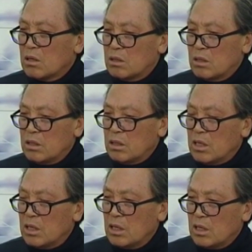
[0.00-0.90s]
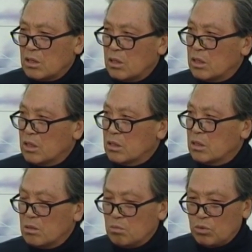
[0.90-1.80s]
그런데
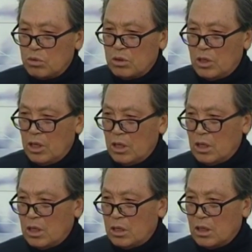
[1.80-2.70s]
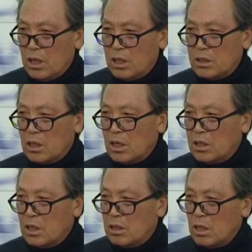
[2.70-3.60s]
여기에서는 무슨 회의라거나 행사를 할
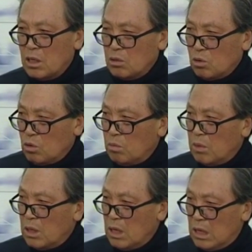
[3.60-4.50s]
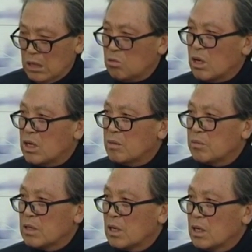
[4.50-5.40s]
때는 조선말 하나도 안
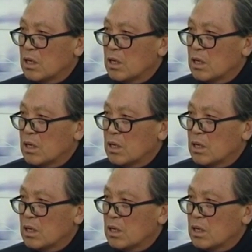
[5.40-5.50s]
합니다.